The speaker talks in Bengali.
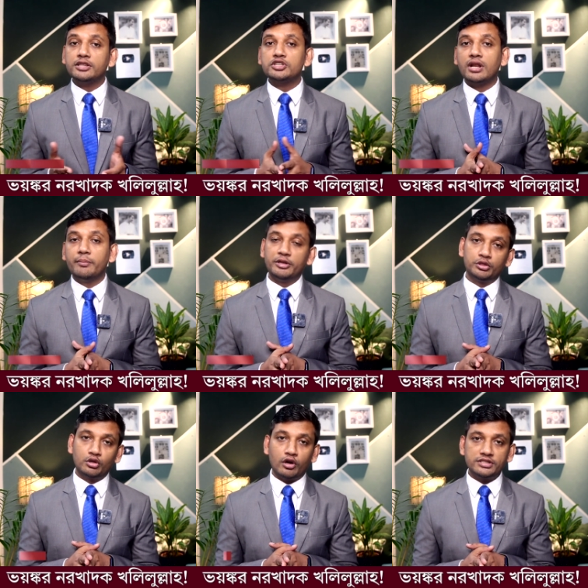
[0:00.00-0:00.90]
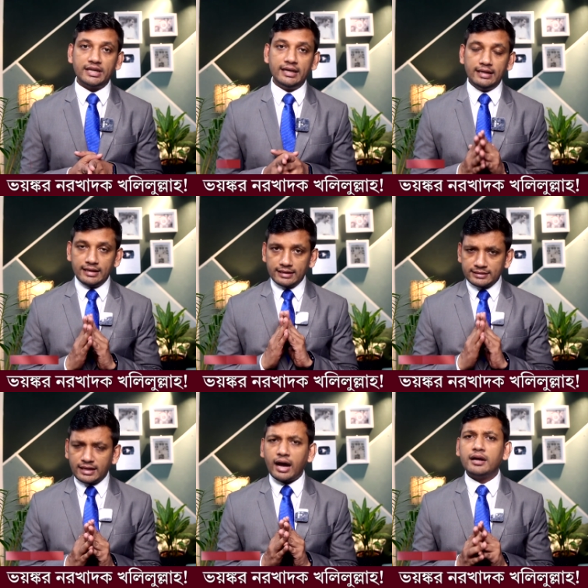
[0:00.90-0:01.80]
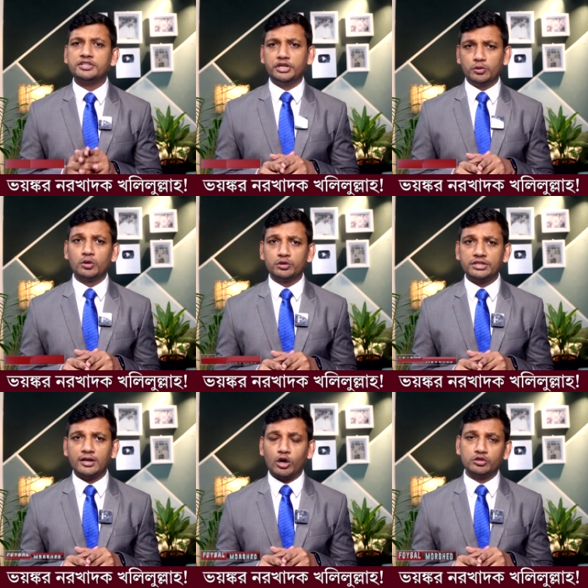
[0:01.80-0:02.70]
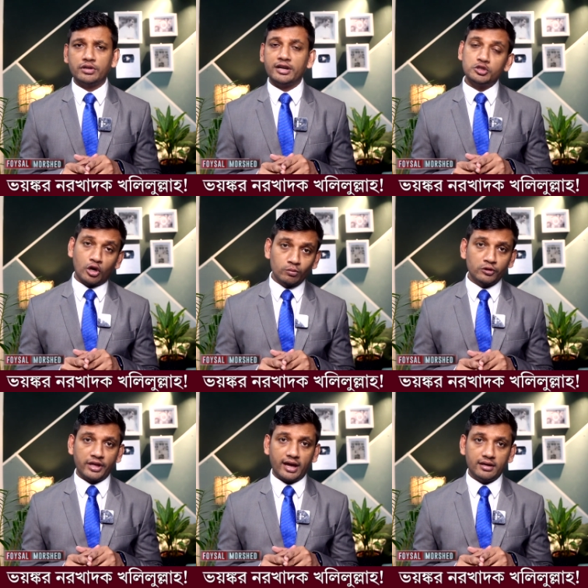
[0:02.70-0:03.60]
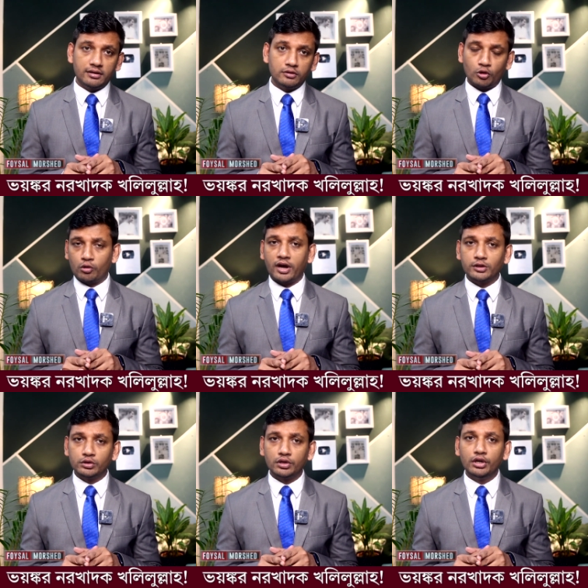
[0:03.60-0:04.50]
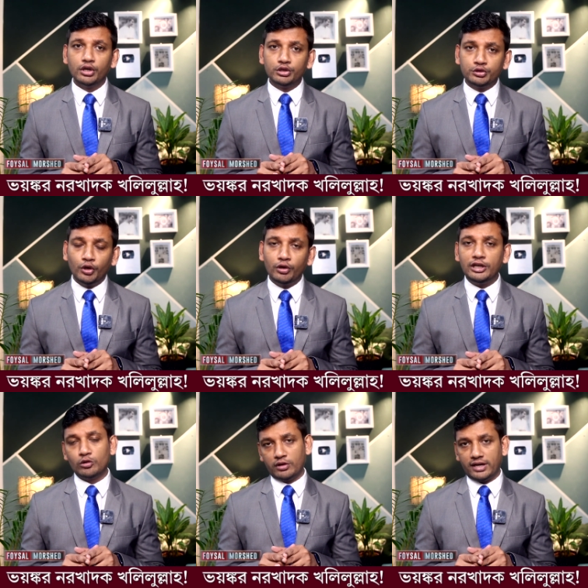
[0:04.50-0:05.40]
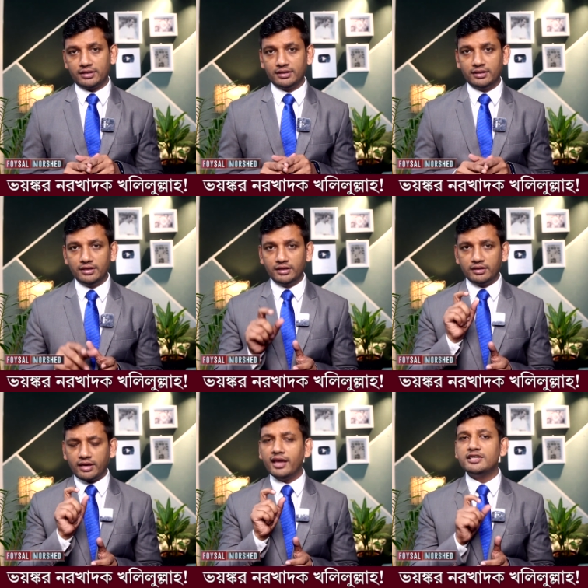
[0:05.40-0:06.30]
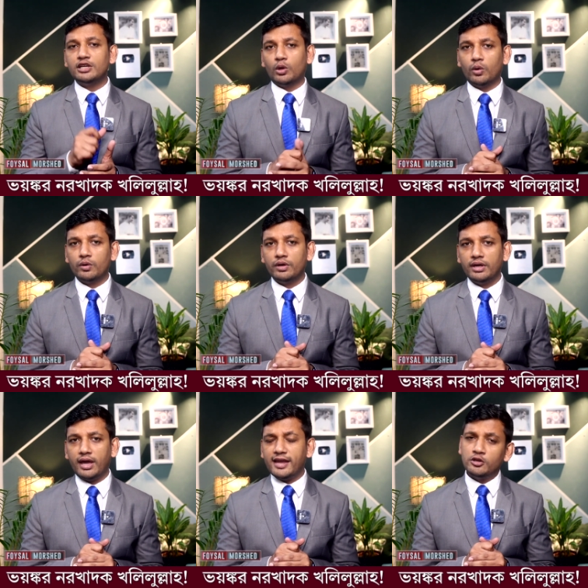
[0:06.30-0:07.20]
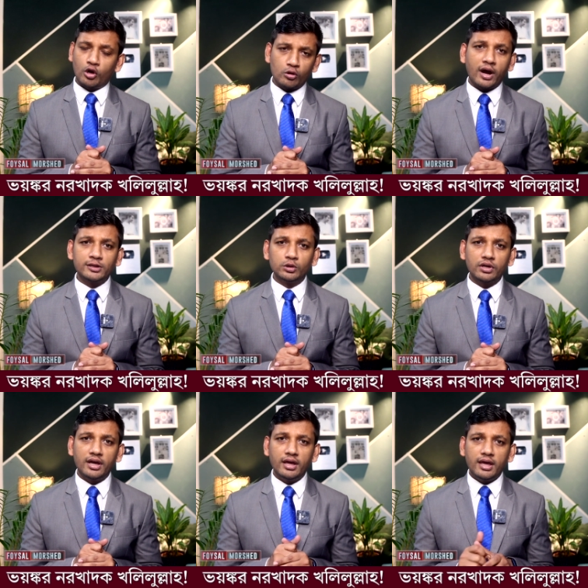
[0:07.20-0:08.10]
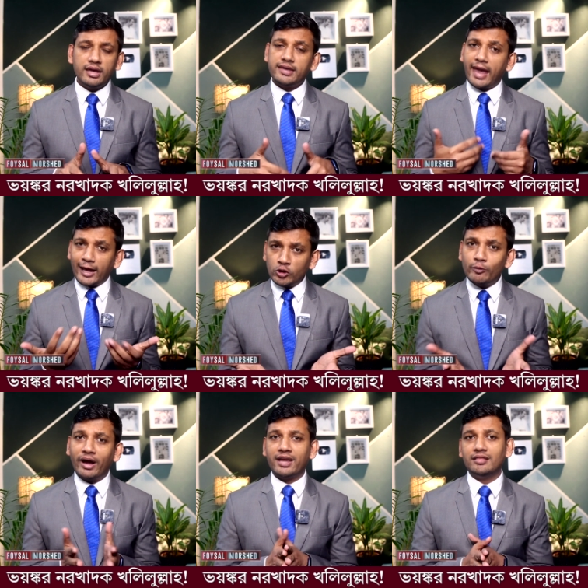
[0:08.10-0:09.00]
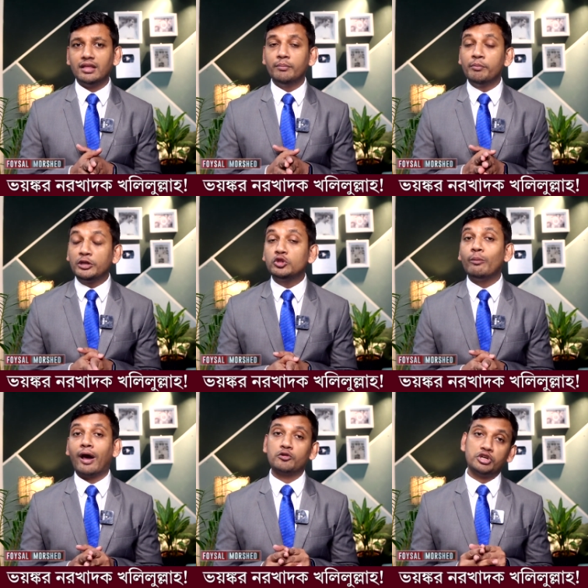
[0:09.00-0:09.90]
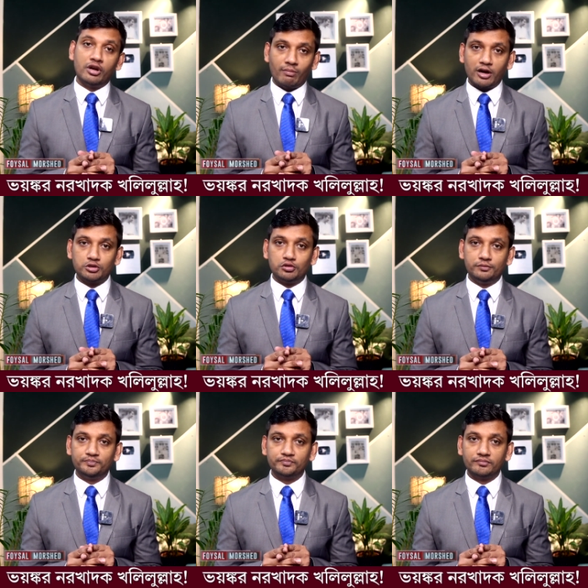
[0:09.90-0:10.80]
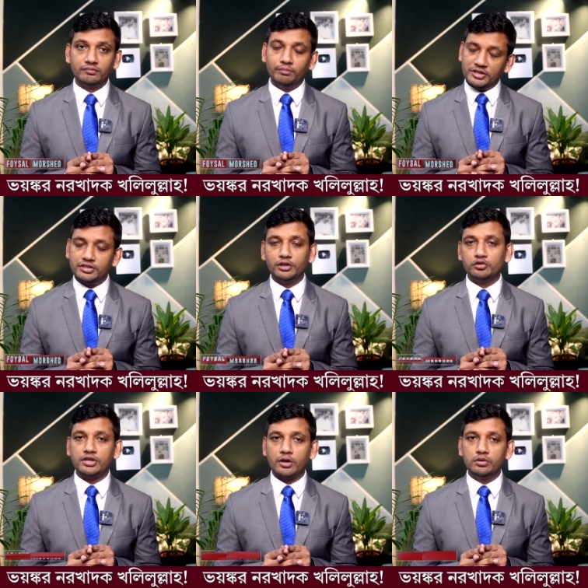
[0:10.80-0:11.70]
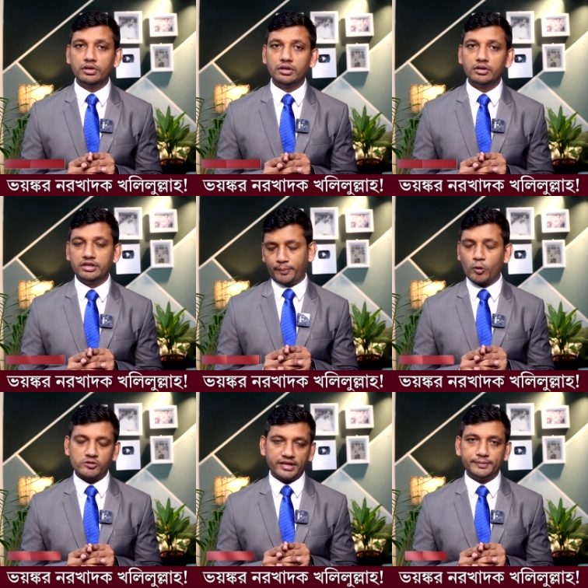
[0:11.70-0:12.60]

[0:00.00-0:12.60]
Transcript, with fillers: সালে মৃত্যু ঘটে গা শিউরে ওঠা ঘটনার জন্ম দেয়া নরখাদক খলিলুল্লাহর কে ছিল এই নরখাদক কেনই বা খেতেন মৃত মানুষের মাংস বিস্তারিত জানুন রিপোর্টে